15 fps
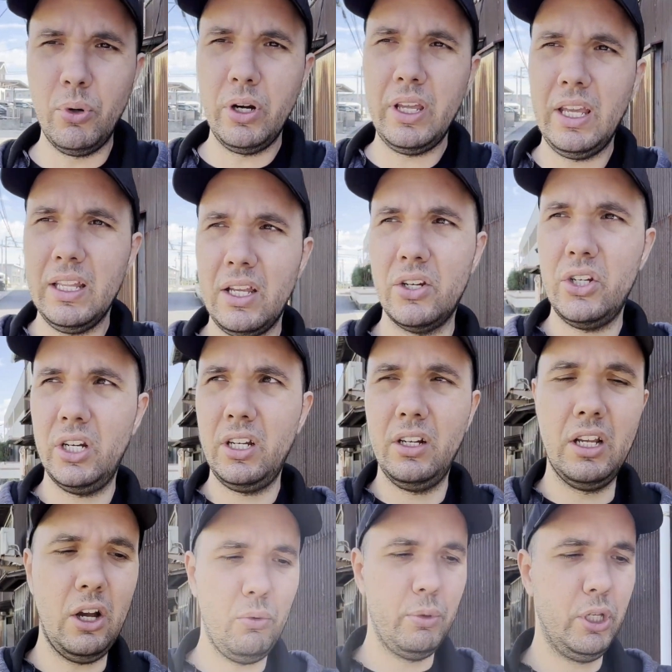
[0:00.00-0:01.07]
porque tá
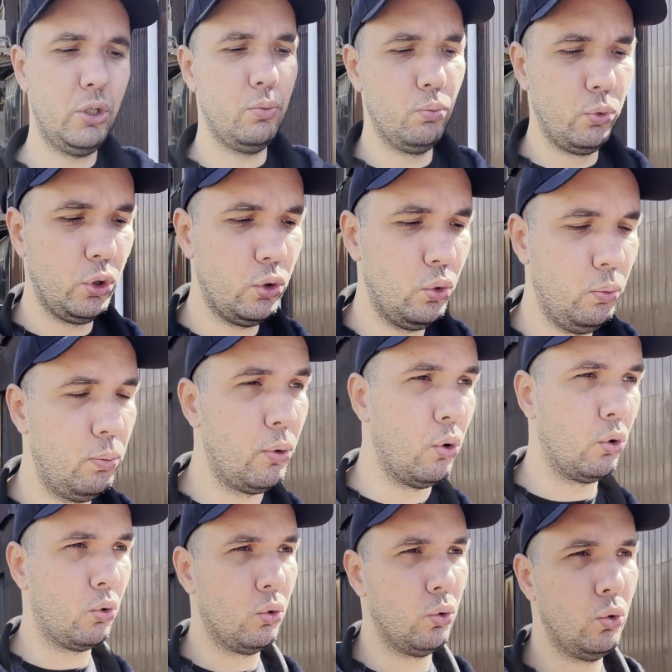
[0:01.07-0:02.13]
chegando realmente muito
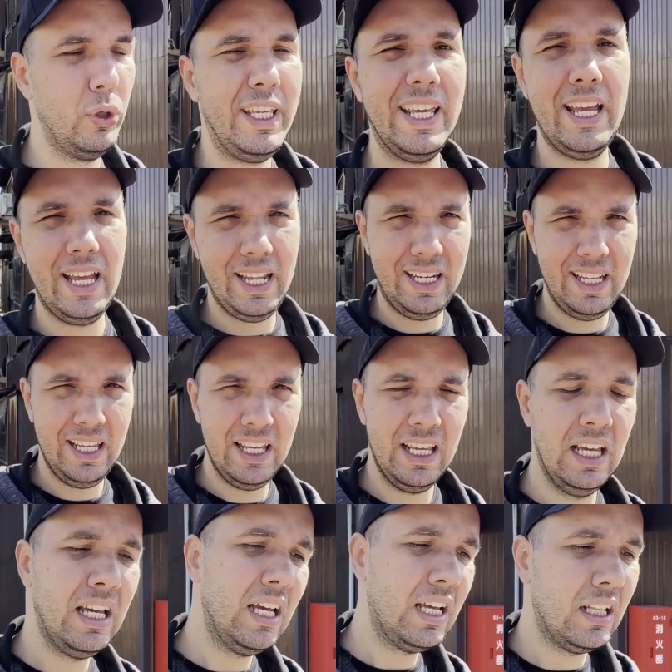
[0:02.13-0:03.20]
pouco. O iene
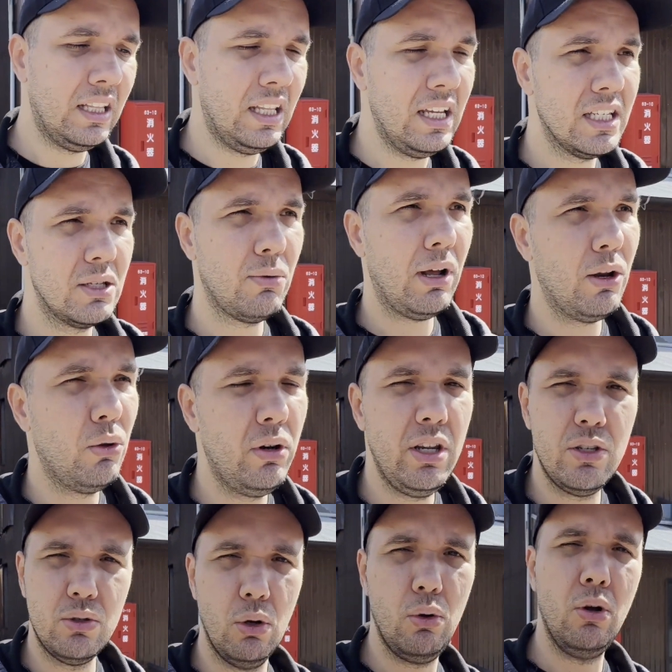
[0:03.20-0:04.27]

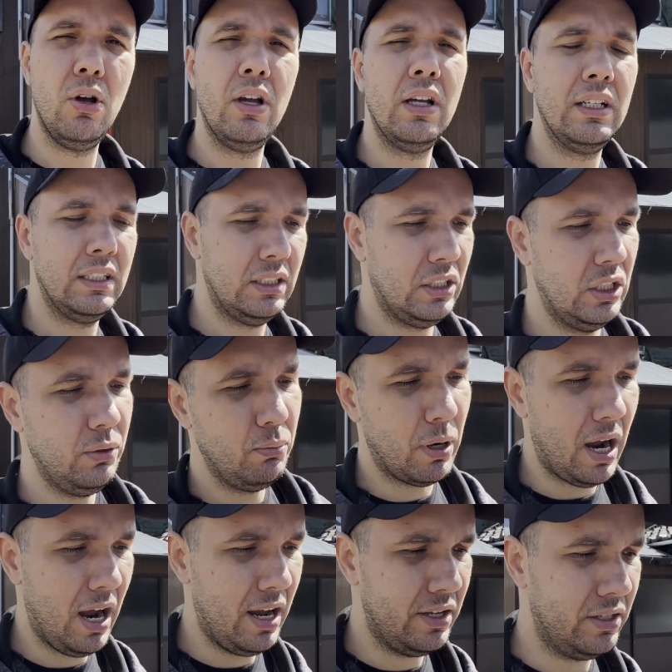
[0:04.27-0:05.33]
desvalorizou
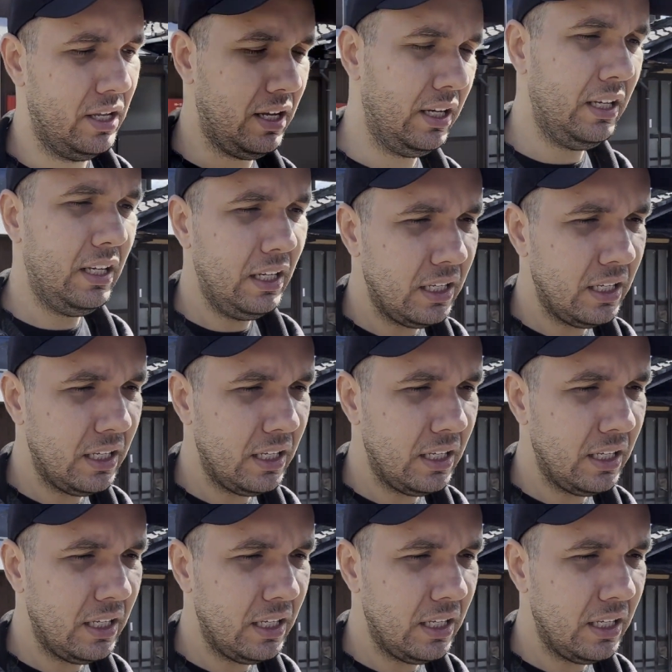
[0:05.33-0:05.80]
demais, né?